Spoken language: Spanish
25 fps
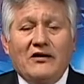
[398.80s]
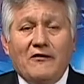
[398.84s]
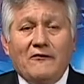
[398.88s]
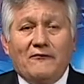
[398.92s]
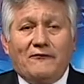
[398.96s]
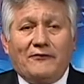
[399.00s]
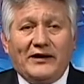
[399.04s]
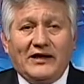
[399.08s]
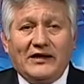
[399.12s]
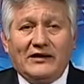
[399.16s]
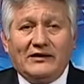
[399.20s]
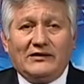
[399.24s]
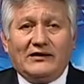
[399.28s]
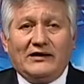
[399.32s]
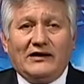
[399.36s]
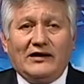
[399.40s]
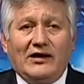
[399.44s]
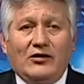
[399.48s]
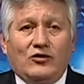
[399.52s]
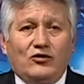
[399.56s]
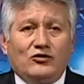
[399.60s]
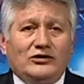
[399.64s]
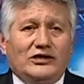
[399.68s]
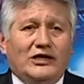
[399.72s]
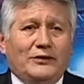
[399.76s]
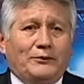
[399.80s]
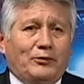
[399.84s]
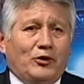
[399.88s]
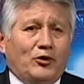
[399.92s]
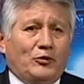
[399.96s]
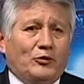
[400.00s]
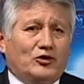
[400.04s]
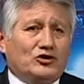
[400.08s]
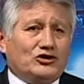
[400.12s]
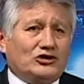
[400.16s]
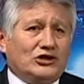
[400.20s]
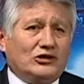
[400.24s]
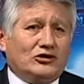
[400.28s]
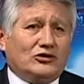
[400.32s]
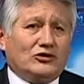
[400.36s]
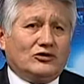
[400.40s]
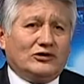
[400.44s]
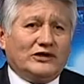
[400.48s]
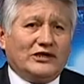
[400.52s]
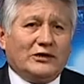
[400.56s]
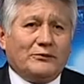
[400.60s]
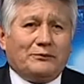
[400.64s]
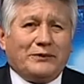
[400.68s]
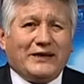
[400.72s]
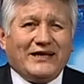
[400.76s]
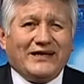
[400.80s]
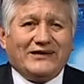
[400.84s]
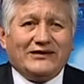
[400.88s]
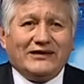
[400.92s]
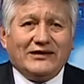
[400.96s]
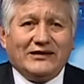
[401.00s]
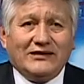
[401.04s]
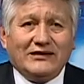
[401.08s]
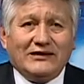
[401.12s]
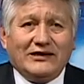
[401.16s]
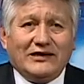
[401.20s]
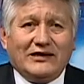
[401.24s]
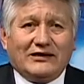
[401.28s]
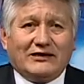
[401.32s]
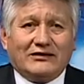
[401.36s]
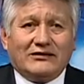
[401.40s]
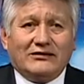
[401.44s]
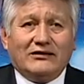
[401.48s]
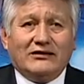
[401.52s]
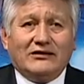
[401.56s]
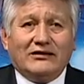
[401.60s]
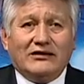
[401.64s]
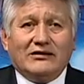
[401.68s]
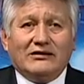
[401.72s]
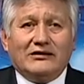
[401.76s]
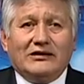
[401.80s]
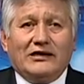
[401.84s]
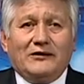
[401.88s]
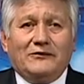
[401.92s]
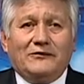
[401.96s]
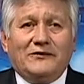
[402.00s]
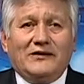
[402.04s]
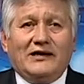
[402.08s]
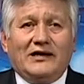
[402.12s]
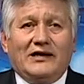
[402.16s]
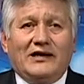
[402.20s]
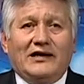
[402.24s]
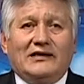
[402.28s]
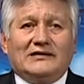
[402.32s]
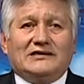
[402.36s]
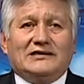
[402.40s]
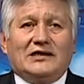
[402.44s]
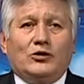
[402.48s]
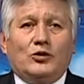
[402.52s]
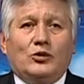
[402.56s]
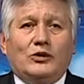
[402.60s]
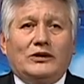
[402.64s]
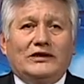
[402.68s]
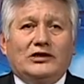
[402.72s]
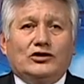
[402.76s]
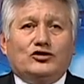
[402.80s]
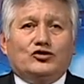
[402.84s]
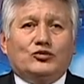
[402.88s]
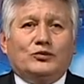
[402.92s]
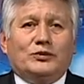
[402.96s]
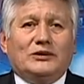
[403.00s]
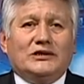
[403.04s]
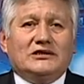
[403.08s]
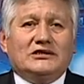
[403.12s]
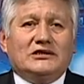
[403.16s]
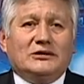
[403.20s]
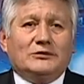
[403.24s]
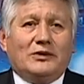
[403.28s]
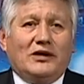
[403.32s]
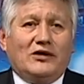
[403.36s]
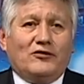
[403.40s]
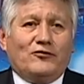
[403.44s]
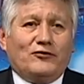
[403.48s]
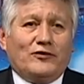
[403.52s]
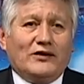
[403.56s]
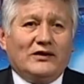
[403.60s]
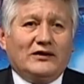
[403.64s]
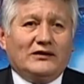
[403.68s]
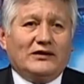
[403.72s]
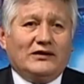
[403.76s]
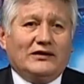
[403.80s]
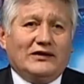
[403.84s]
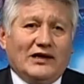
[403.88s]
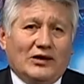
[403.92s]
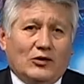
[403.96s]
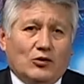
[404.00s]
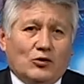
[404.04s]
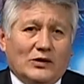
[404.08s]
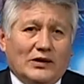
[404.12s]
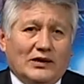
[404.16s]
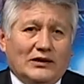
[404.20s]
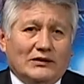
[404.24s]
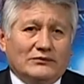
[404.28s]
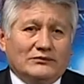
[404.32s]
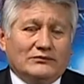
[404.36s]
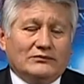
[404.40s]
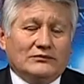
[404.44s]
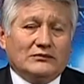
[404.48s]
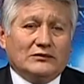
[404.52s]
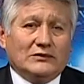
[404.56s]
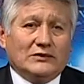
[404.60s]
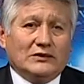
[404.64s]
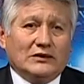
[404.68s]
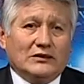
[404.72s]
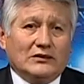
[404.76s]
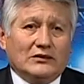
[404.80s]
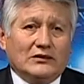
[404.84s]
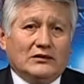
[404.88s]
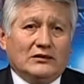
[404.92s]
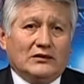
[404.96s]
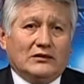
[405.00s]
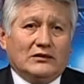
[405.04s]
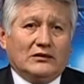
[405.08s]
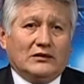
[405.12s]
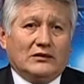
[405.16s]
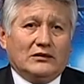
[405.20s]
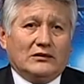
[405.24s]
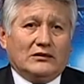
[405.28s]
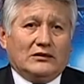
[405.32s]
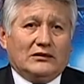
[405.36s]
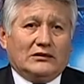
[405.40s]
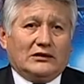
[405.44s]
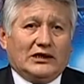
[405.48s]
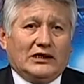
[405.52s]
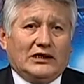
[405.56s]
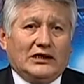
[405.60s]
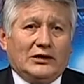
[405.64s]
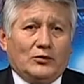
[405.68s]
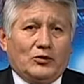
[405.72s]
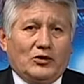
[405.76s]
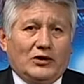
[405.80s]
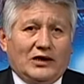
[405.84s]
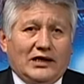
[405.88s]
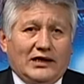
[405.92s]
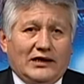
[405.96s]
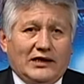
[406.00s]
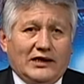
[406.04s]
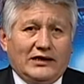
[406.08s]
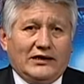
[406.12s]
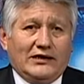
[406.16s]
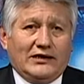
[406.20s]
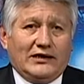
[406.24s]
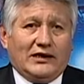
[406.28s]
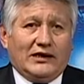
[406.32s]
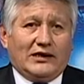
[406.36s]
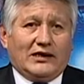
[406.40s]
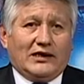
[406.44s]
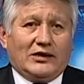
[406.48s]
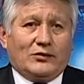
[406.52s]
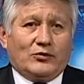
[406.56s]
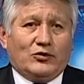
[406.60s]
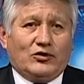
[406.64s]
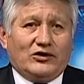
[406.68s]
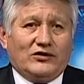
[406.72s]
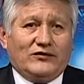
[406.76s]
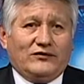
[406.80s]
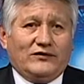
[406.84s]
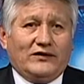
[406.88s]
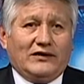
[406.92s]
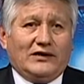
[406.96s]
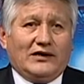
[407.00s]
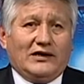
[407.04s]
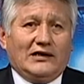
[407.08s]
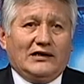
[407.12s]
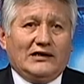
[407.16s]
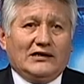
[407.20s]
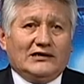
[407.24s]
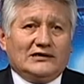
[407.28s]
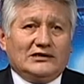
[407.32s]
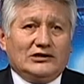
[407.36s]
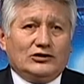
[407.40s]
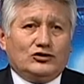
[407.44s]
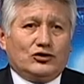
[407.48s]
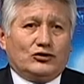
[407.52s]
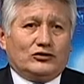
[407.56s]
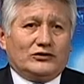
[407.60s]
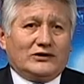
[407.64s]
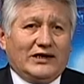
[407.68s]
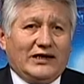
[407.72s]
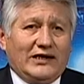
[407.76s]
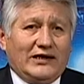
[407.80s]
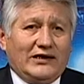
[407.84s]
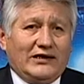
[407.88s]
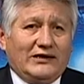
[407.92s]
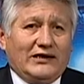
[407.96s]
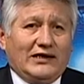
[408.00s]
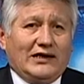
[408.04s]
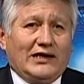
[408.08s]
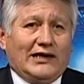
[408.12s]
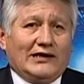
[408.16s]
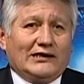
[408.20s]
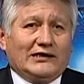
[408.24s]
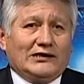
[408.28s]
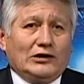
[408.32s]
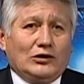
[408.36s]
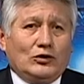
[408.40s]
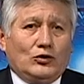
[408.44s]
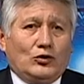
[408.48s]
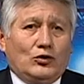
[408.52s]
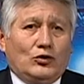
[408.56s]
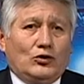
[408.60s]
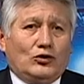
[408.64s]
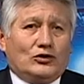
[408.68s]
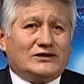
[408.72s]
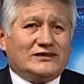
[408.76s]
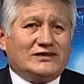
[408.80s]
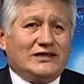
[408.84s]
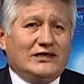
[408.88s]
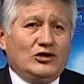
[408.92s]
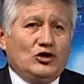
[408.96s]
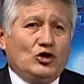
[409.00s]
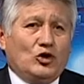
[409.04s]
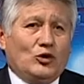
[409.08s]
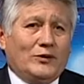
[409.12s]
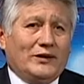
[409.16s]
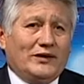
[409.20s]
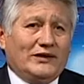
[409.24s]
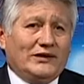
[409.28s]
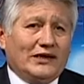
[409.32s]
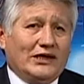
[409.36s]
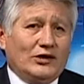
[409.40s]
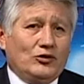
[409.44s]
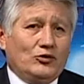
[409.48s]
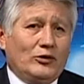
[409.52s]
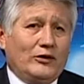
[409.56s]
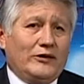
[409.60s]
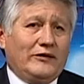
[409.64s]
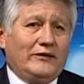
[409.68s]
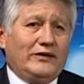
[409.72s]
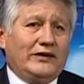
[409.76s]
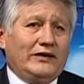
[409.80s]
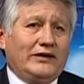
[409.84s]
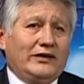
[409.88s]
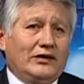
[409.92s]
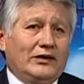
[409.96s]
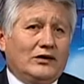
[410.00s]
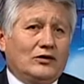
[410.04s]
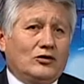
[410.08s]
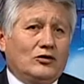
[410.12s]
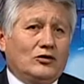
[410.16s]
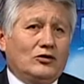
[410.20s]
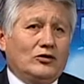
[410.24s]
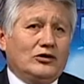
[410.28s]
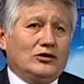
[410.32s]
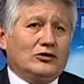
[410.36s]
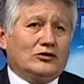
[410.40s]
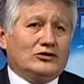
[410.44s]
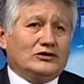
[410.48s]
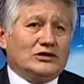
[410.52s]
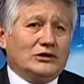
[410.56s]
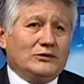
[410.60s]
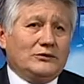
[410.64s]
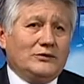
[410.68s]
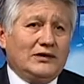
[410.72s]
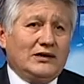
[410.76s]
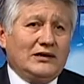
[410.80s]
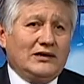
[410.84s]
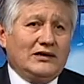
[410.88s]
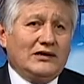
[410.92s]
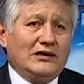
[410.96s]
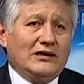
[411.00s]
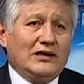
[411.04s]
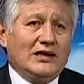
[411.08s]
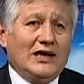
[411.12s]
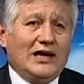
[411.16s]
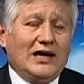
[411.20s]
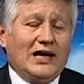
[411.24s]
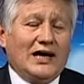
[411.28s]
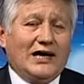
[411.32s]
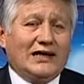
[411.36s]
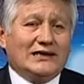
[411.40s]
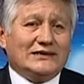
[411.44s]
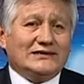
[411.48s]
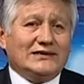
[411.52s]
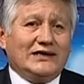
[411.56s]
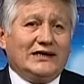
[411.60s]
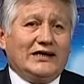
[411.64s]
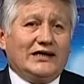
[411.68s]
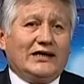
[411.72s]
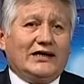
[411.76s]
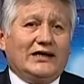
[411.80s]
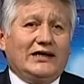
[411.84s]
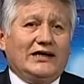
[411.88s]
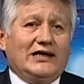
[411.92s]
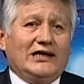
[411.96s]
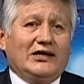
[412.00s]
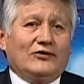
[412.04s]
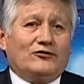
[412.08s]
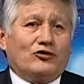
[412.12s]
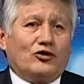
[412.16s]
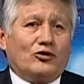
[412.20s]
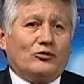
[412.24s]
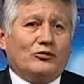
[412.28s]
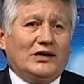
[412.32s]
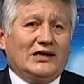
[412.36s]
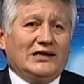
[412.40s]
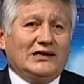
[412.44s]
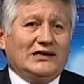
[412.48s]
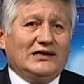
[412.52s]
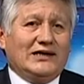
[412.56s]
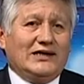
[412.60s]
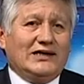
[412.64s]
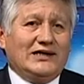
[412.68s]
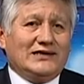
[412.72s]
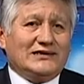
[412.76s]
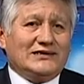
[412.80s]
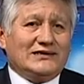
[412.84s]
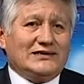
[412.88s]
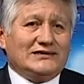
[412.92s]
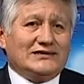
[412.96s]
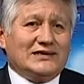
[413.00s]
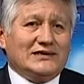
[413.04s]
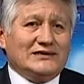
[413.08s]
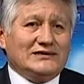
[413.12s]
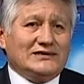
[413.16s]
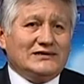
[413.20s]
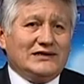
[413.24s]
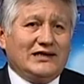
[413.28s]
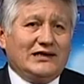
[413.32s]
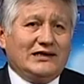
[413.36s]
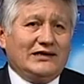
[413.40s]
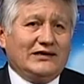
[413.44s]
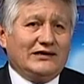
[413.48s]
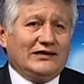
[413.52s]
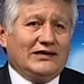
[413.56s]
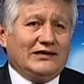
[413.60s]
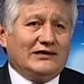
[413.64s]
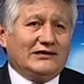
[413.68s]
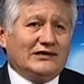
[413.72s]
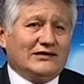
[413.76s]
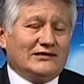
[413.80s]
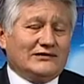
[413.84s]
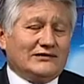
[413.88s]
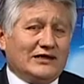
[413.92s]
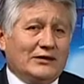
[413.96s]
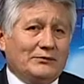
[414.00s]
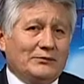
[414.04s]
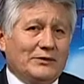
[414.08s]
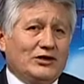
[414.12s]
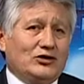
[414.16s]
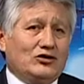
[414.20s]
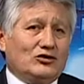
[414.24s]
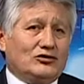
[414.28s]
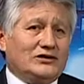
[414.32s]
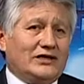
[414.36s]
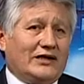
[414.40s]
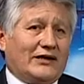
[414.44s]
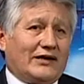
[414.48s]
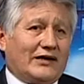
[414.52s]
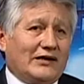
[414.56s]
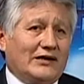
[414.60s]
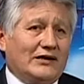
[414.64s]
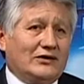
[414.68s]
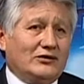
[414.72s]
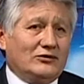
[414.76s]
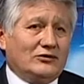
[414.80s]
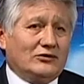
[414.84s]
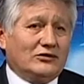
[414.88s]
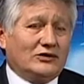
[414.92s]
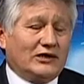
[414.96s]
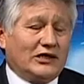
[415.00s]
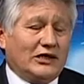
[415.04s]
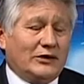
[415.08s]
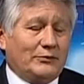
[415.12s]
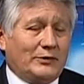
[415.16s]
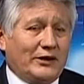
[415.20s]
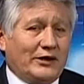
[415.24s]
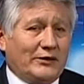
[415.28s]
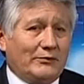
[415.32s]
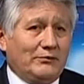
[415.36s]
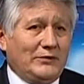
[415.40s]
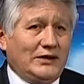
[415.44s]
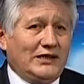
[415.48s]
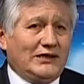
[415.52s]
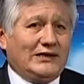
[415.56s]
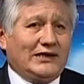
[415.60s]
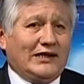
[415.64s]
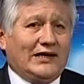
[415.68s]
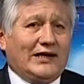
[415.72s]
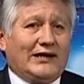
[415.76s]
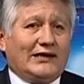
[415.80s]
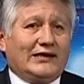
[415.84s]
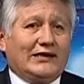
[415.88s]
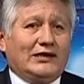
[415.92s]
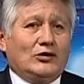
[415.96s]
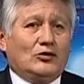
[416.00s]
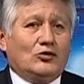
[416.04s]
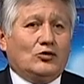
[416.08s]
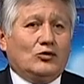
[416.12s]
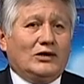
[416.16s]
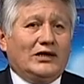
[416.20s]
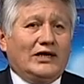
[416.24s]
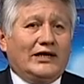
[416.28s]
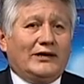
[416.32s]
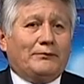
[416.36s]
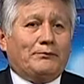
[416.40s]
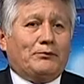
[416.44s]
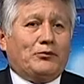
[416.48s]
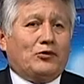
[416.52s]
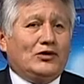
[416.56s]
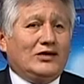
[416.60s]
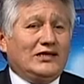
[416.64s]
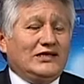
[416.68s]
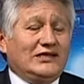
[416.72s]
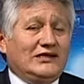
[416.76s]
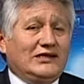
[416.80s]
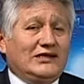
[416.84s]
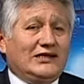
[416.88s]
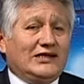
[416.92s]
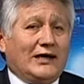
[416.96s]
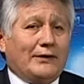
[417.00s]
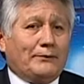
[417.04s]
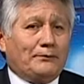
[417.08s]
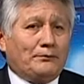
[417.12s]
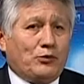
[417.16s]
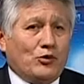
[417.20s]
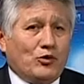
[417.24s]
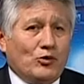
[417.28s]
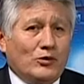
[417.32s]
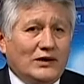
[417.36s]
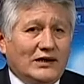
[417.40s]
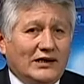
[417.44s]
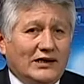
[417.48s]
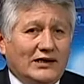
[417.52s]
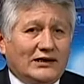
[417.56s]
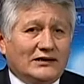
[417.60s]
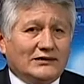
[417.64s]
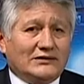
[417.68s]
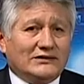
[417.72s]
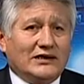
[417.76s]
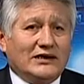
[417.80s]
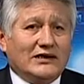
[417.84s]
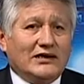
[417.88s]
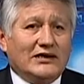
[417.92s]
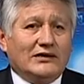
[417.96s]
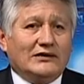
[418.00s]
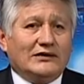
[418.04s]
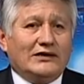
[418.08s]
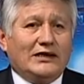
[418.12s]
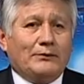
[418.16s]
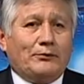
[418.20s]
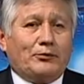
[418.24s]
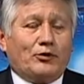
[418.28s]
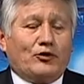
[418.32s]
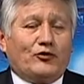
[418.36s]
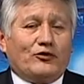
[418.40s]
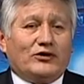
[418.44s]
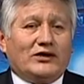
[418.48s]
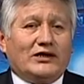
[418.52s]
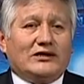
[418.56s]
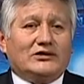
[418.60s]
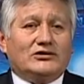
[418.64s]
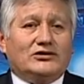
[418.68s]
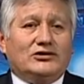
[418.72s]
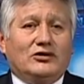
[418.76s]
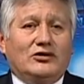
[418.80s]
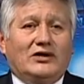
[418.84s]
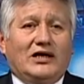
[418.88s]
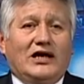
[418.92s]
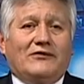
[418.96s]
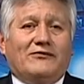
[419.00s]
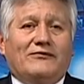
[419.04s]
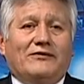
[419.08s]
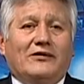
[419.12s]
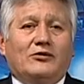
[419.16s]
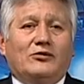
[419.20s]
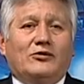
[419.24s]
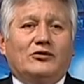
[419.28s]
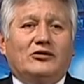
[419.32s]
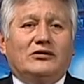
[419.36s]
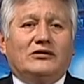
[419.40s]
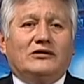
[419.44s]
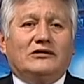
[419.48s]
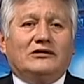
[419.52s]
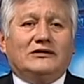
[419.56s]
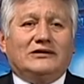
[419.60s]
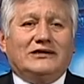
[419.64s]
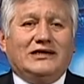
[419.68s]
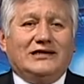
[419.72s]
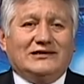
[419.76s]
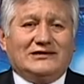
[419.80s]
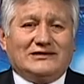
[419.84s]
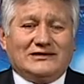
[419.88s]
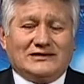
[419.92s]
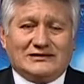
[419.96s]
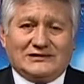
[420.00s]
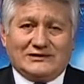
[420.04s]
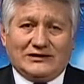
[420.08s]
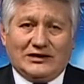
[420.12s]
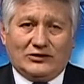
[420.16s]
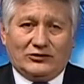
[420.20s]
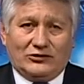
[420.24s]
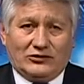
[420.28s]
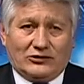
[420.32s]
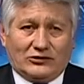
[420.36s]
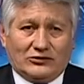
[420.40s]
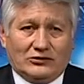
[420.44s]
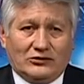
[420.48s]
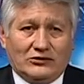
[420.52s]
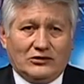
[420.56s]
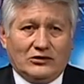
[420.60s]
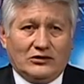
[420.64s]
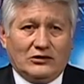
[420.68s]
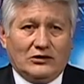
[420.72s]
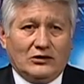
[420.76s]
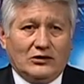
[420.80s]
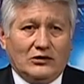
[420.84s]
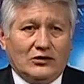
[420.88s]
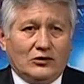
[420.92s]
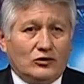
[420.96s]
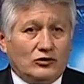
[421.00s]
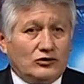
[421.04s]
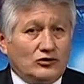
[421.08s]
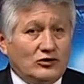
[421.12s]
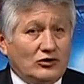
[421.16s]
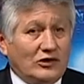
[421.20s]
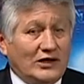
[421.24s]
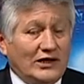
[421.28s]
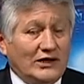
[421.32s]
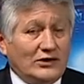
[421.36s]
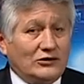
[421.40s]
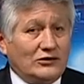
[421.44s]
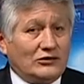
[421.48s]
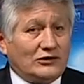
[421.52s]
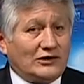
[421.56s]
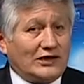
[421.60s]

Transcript: frente a un despropósito de pretender desviar las aguas de su principal fuente de agua. Tenemos la ley que modifica el inciso 3 del artículo 699 del Código Civil acerca de las formalidades esenciales del testamento cerrado que permite articular políticas públicas de protección a favor del testador, otorgando